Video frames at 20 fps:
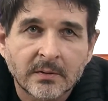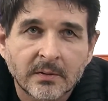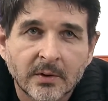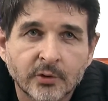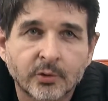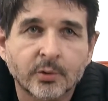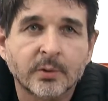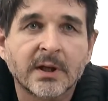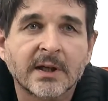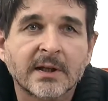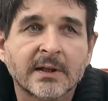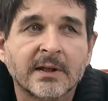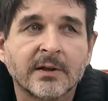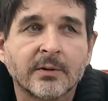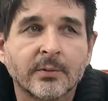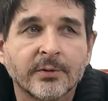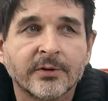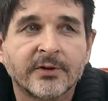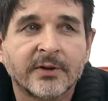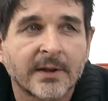En tout cas, qui
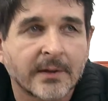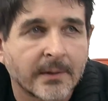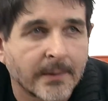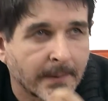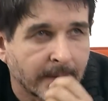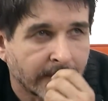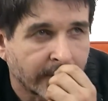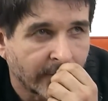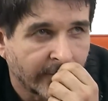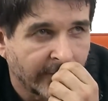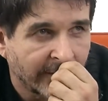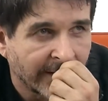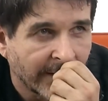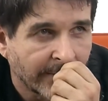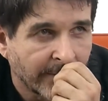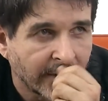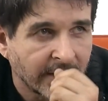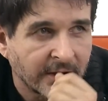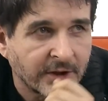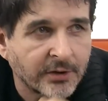concernent
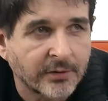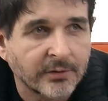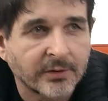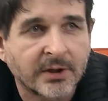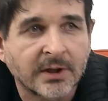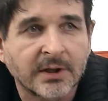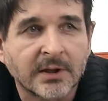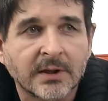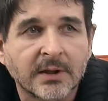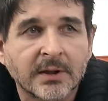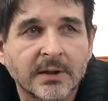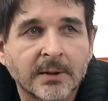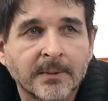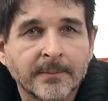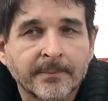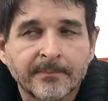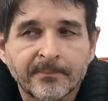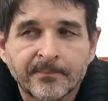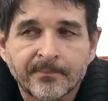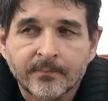suffisamment les gens qui,
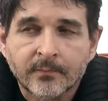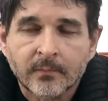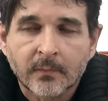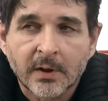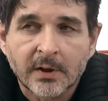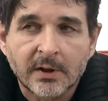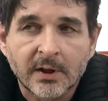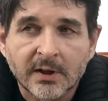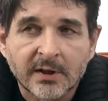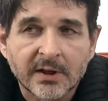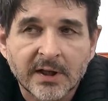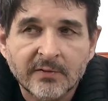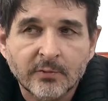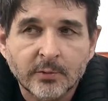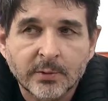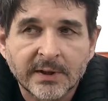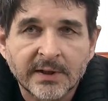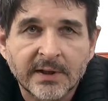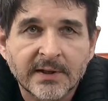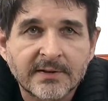qui écrivent ou
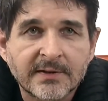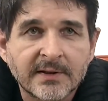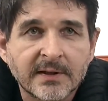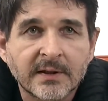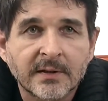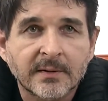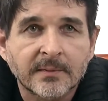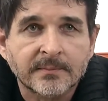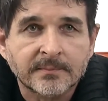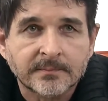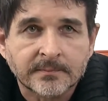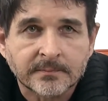qui dessinent.